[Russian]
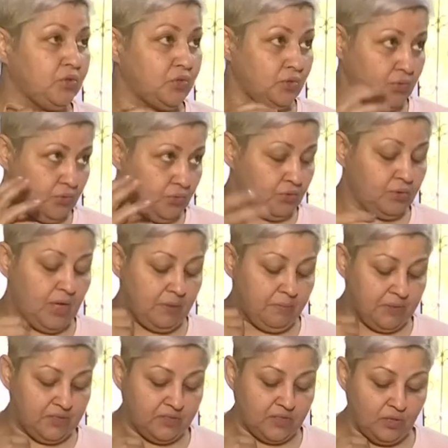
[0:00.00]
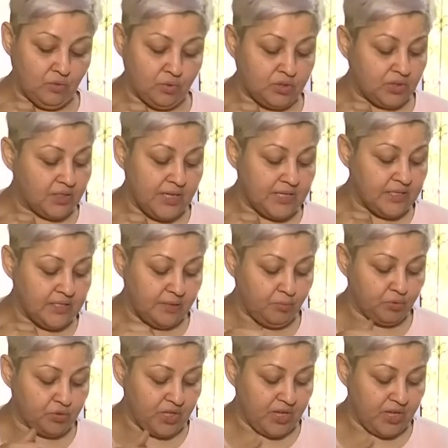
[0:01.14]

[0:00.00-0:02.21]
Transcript: еще как бы из колготок. Я не работаю,